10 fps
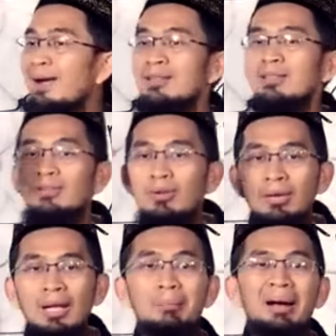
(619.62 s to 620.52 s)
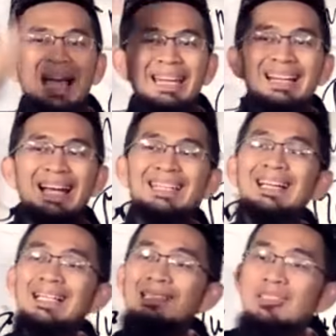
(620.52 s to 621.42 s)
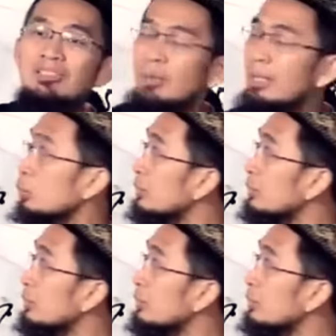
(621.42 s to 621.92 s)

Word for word: ada seseorang mengada-ngadakan sesuatu